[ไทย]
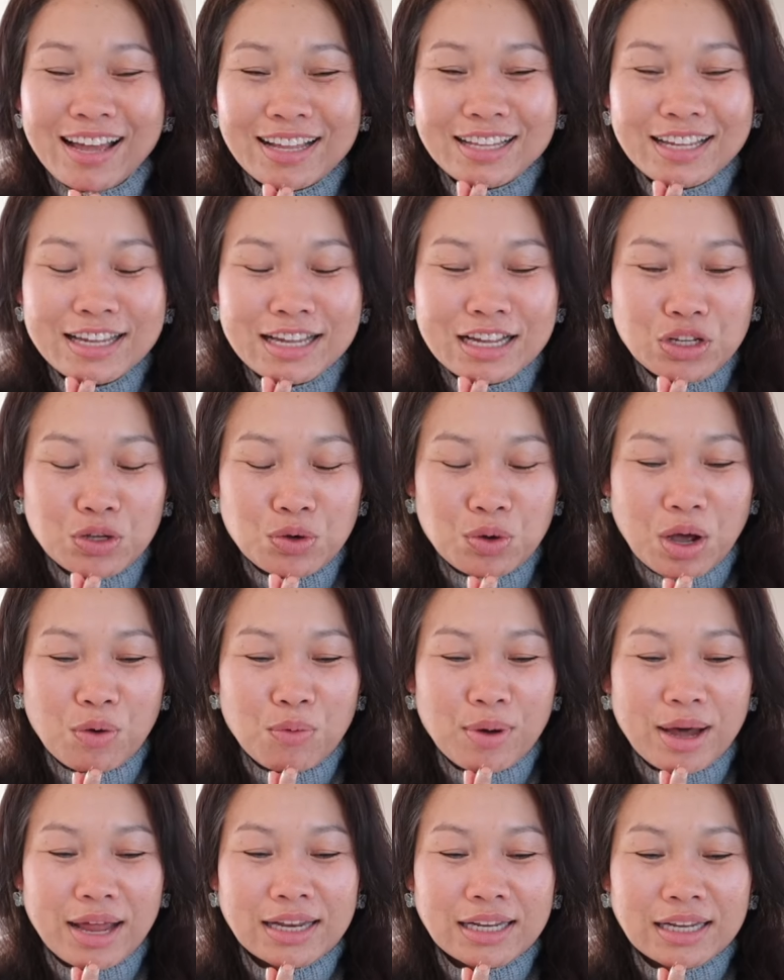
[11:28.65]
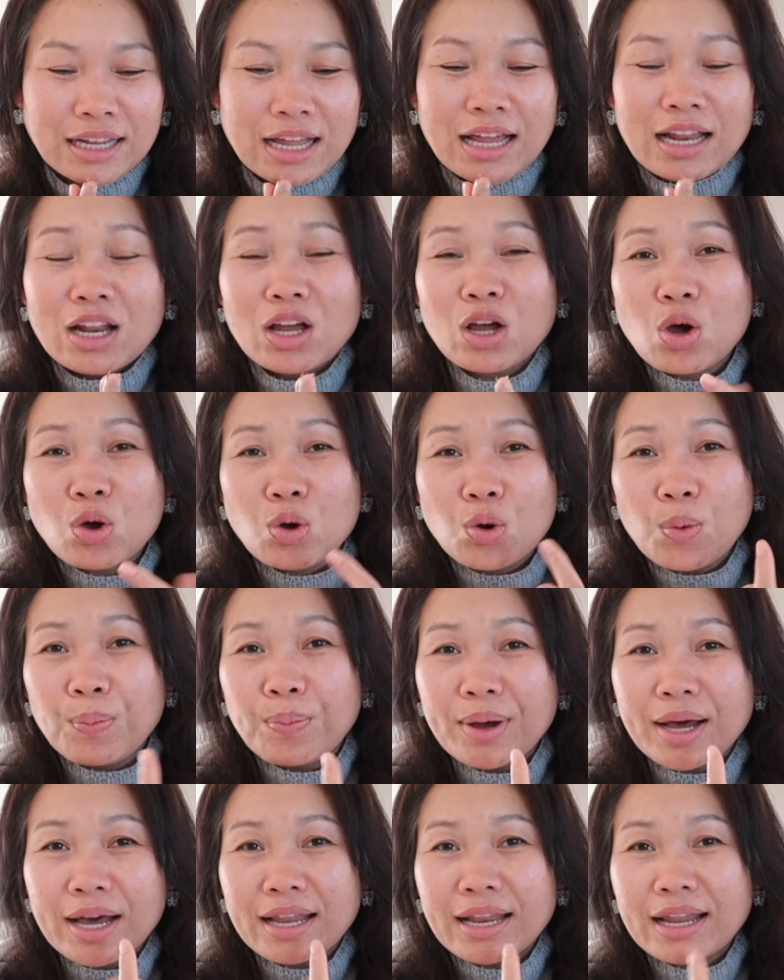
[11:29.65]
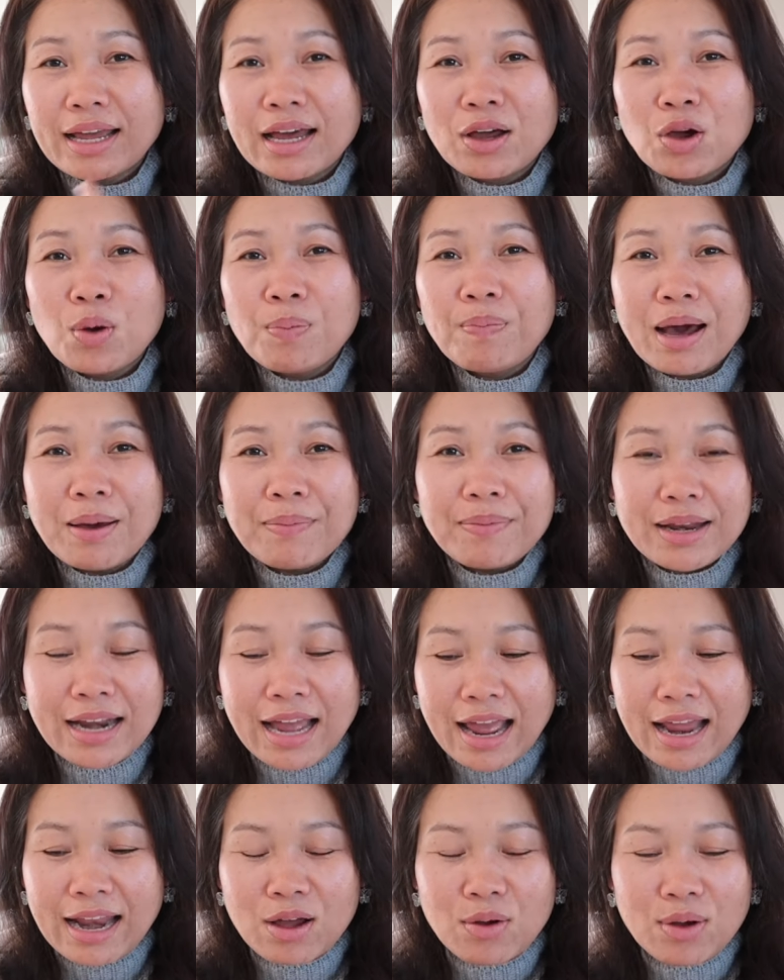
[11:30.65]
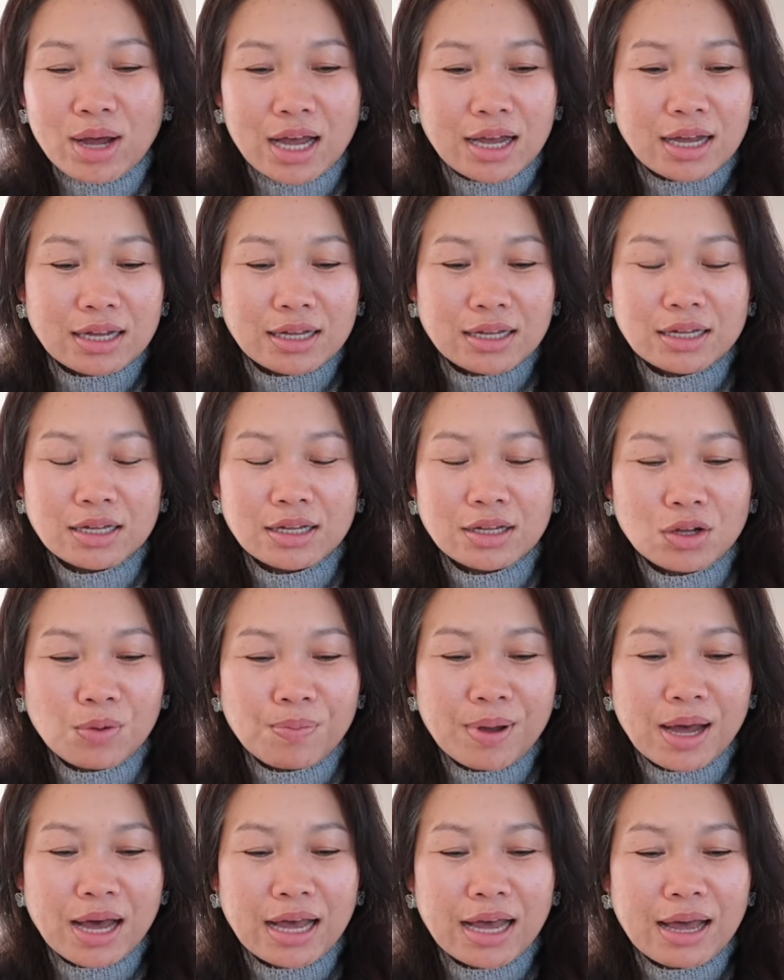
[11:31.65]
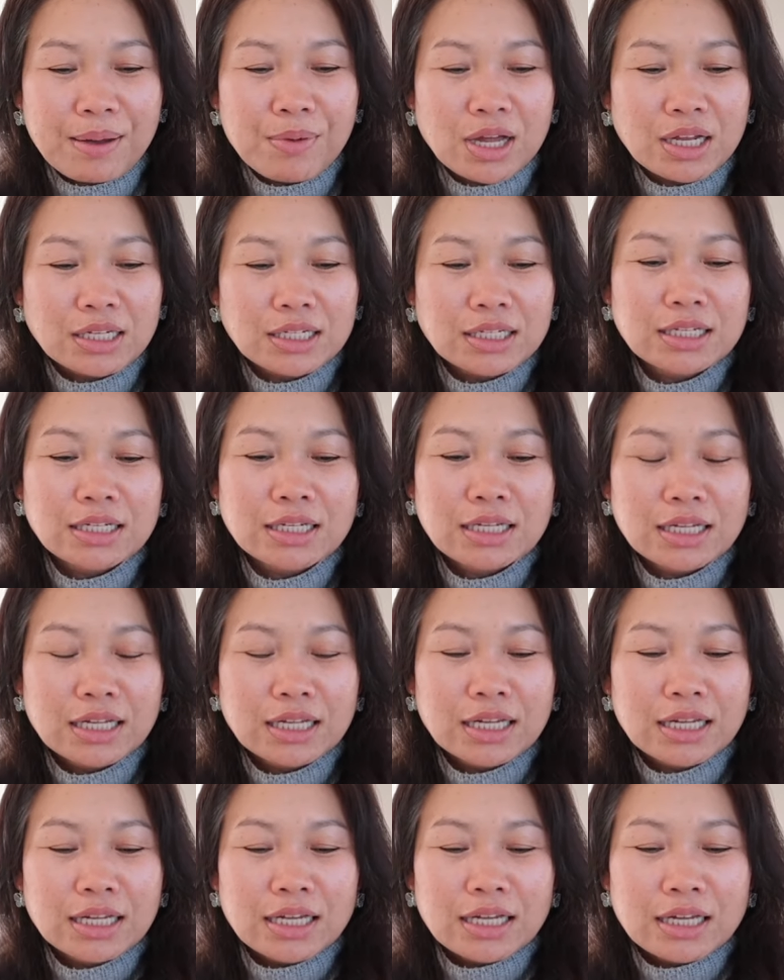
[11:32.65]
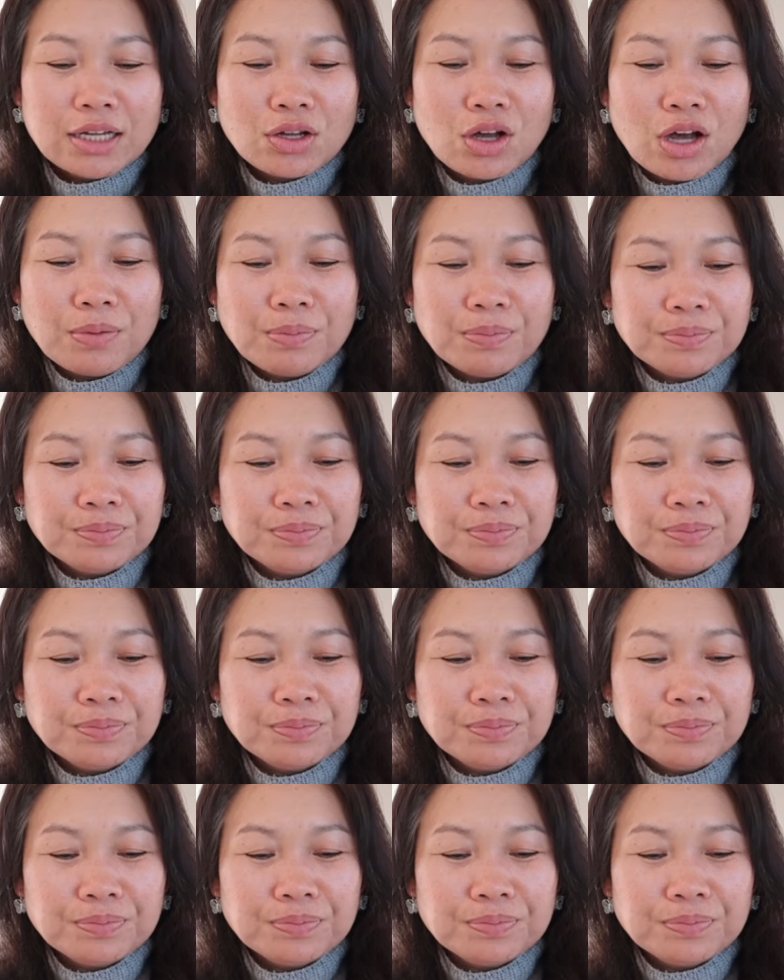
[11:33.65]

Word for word: ที่ยังอยู่กับวันแล้วก็คูเปอร์นะคูเปอร์ไปไหนแล้วอะ่ะคูเปอร์ขมันคุป